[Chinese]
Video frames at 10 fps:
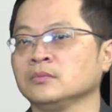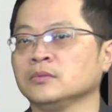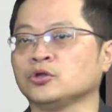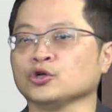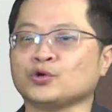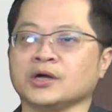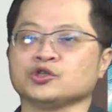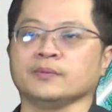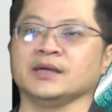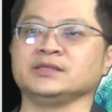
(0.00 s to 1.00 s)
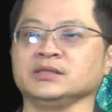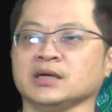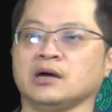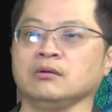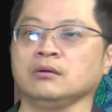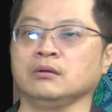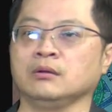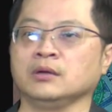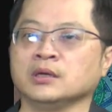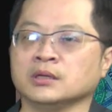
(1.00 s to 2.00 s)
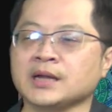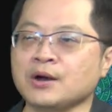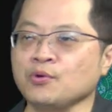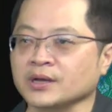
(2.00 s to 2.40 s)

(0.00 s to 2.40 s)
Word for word: 都创收盘新高。那我